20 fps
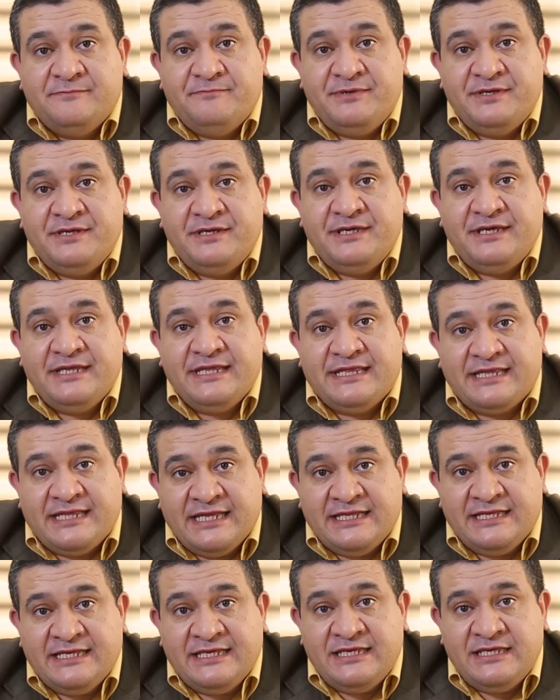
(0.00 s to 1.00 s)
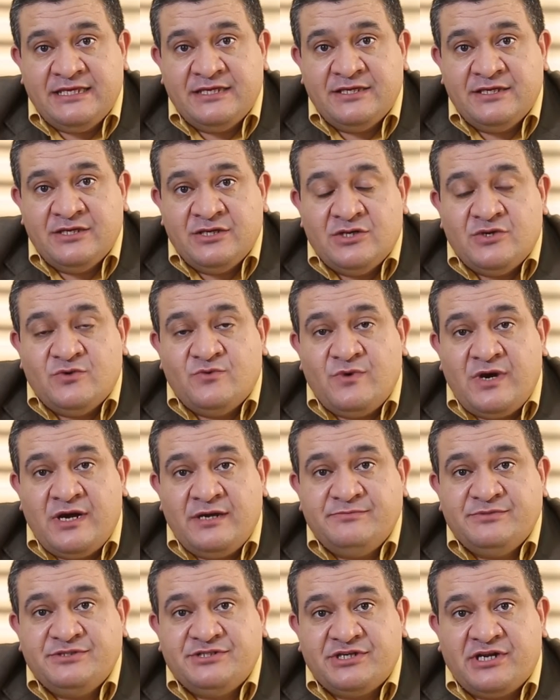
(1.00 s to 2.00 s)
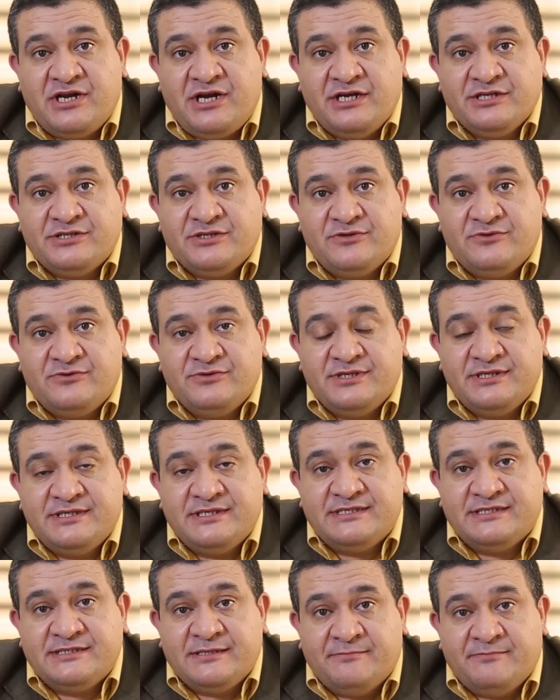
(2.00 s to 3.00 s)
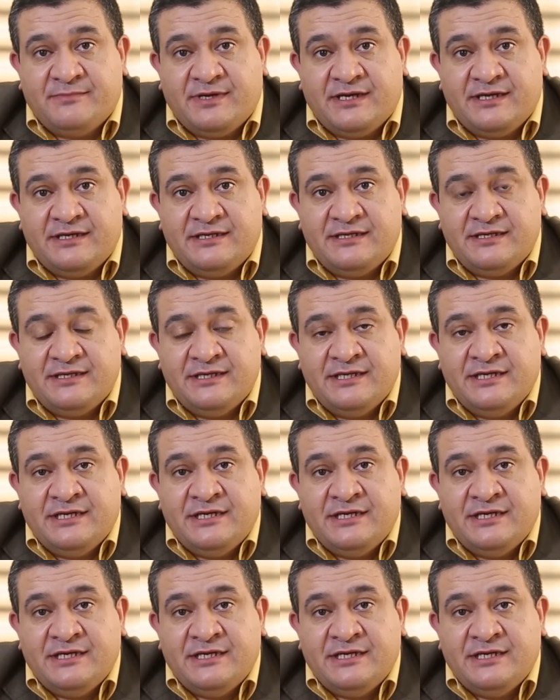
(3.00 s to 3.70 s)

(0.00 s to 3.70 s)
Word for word: بالثدي وبجراحة الغدد الصماء